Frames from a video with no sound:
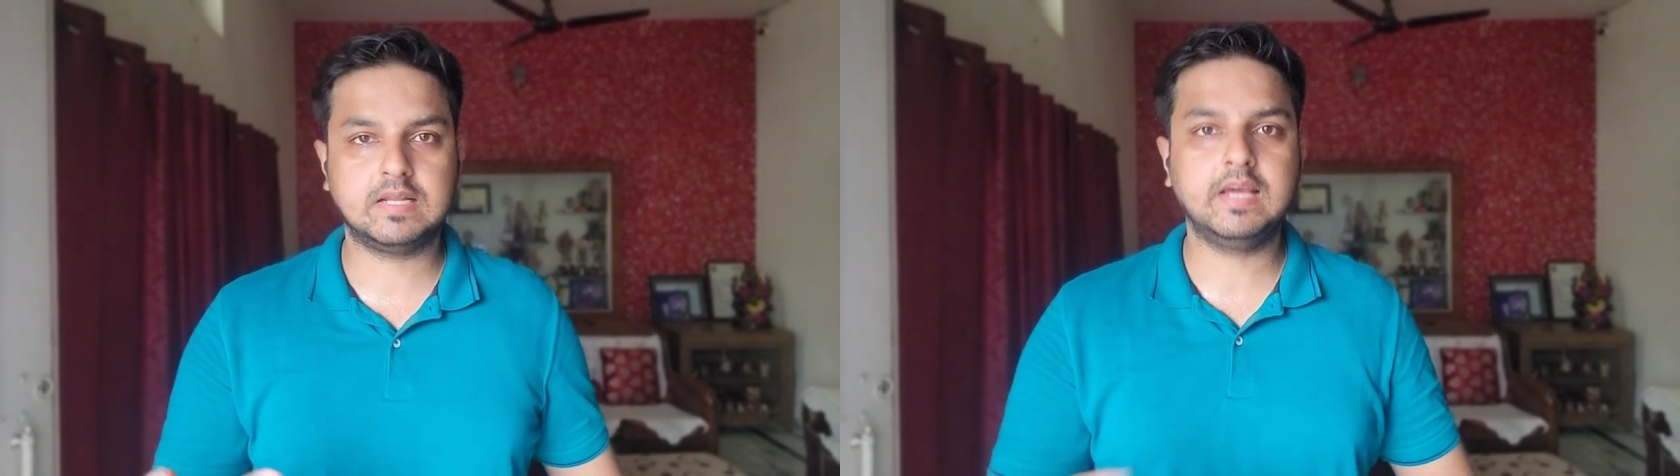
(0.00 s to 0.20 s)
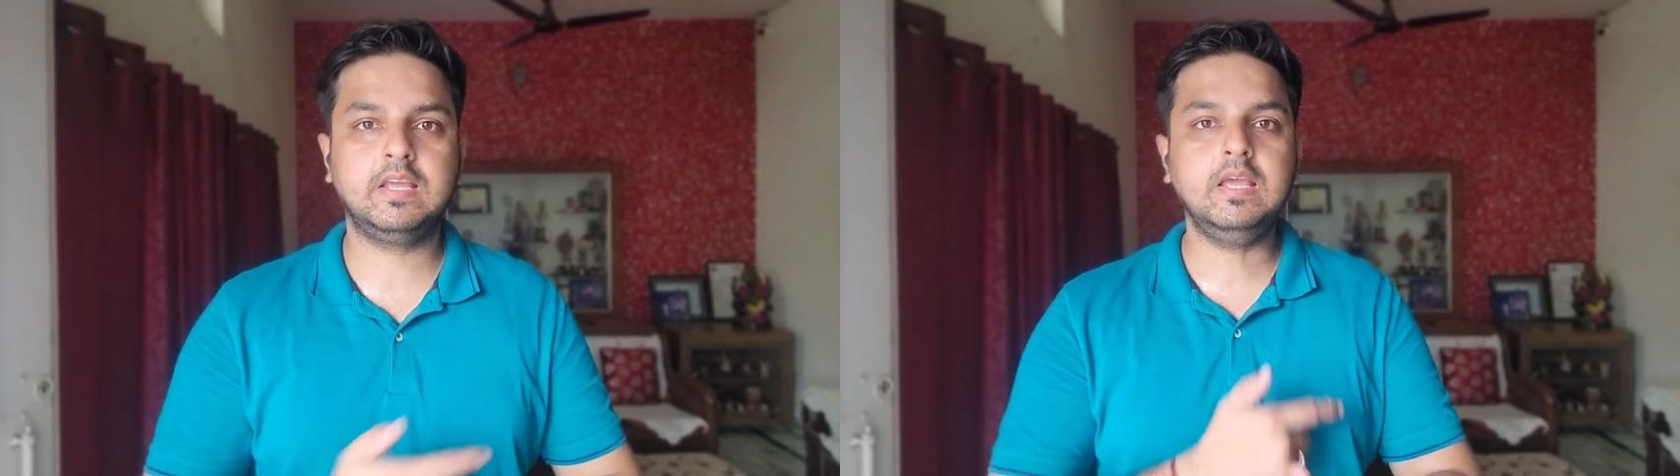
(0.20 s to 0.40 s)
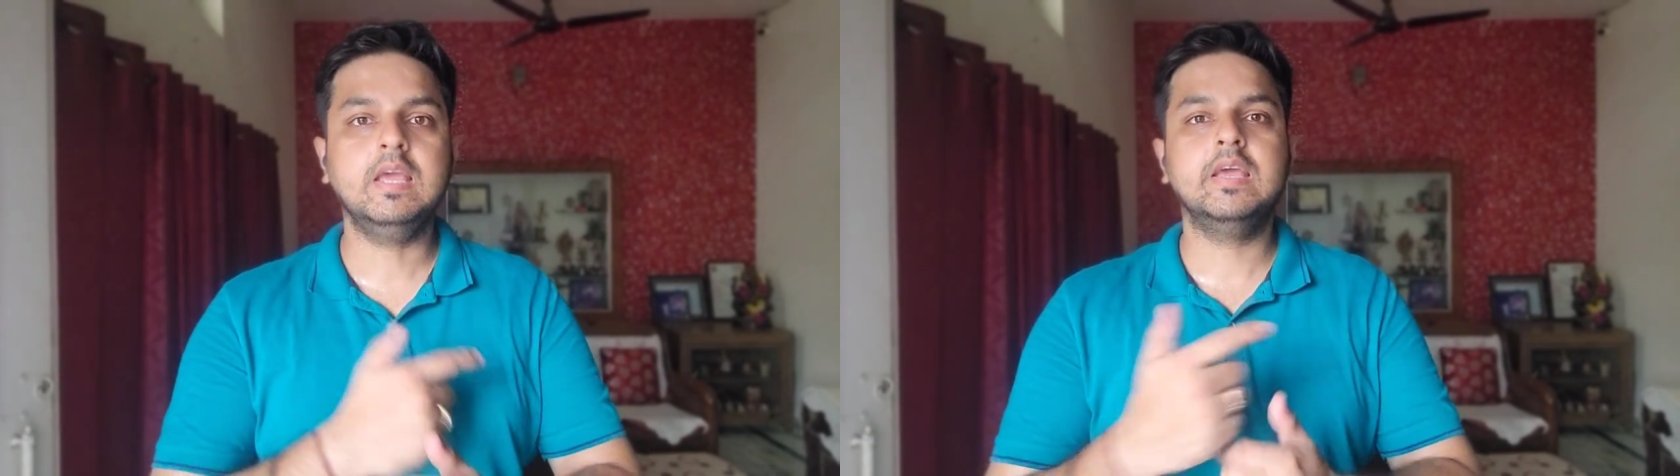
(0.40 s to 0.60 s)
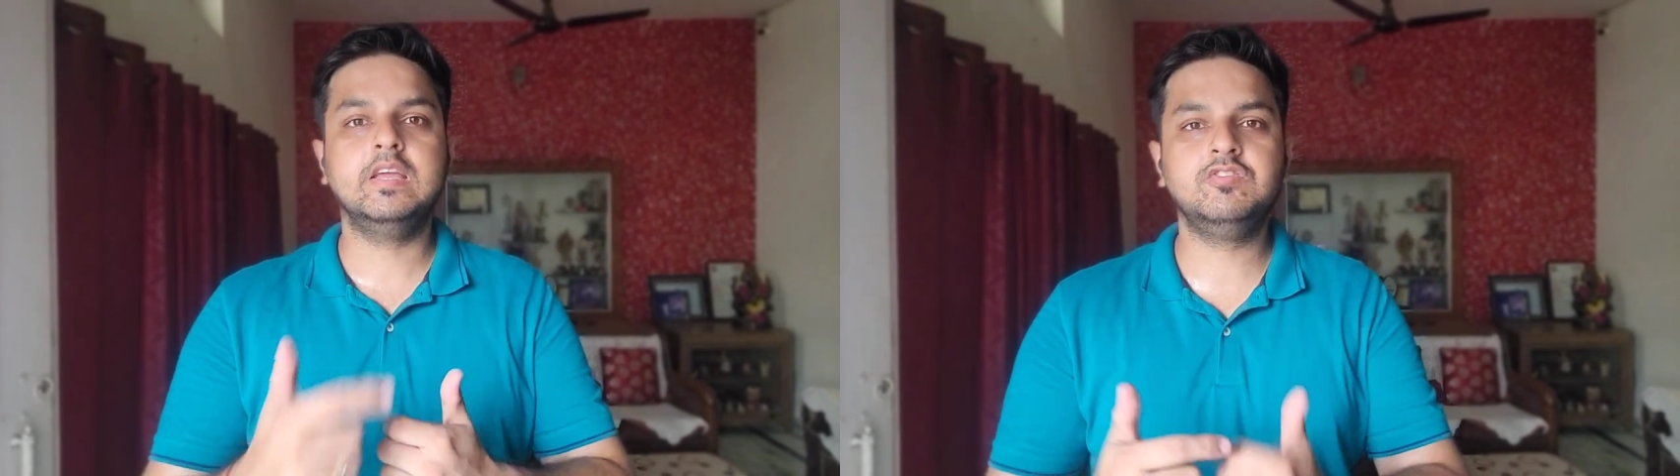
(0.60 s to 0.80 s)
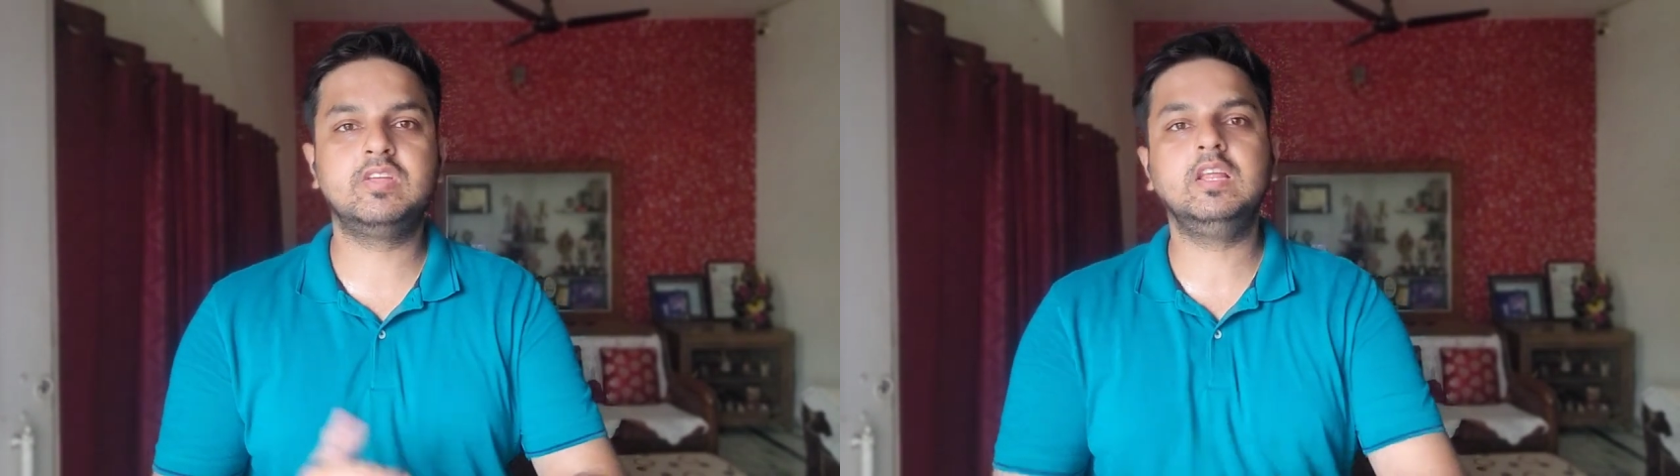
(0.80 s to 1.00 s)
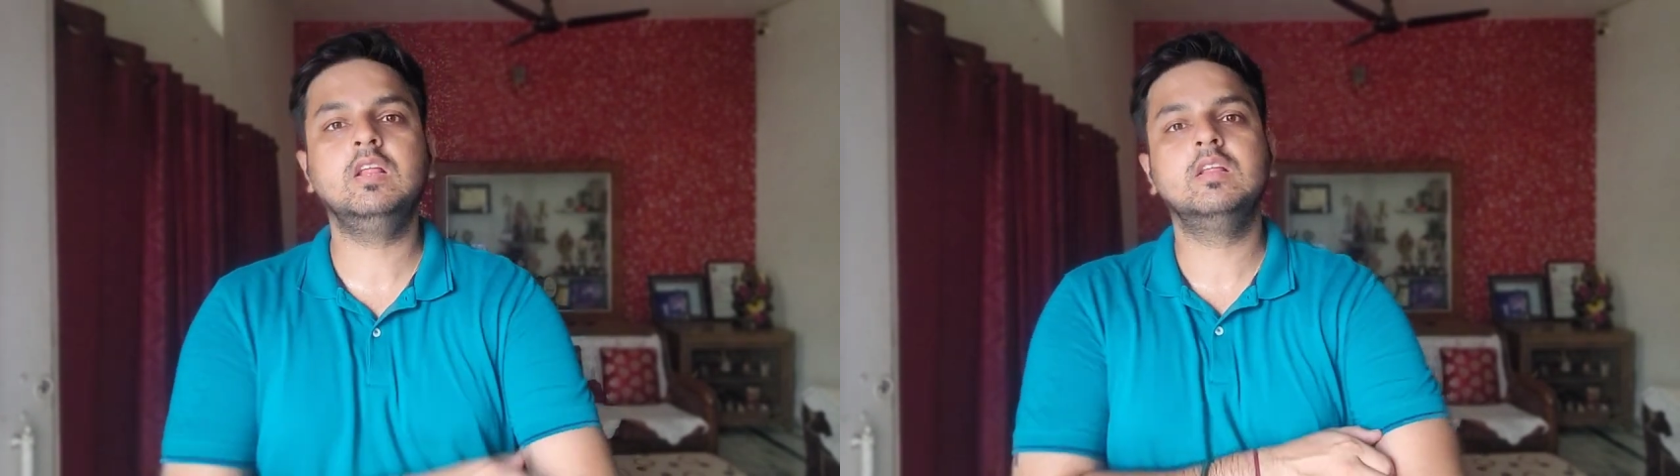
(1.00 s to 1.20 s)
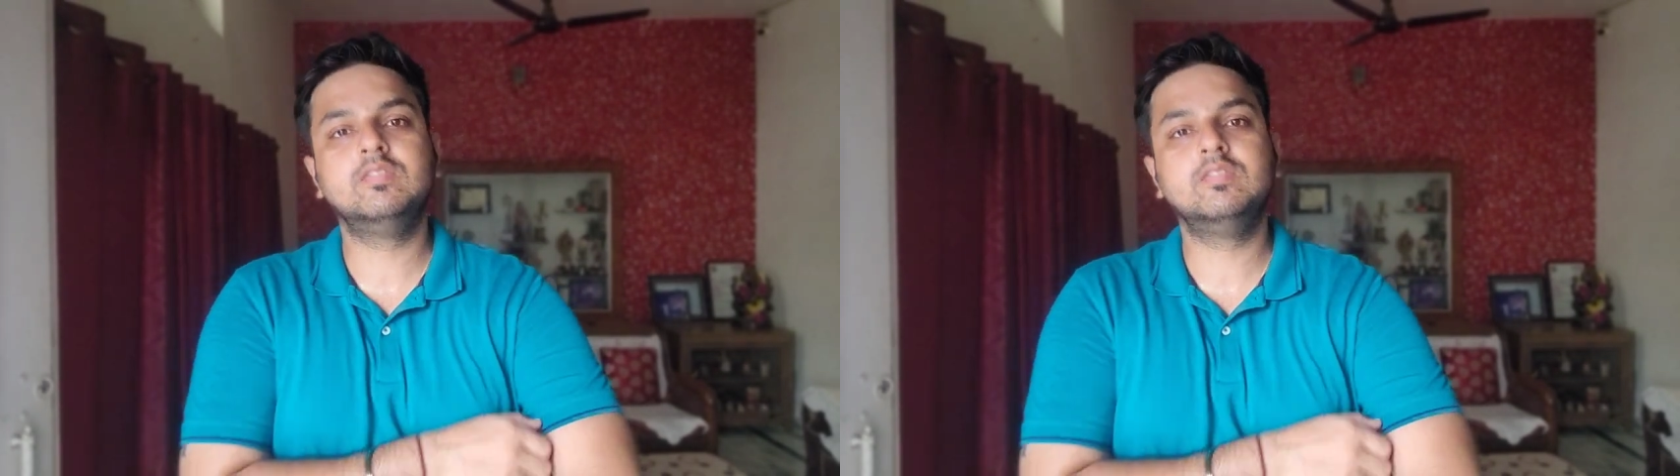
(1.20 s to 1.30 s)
चला कि इंजरी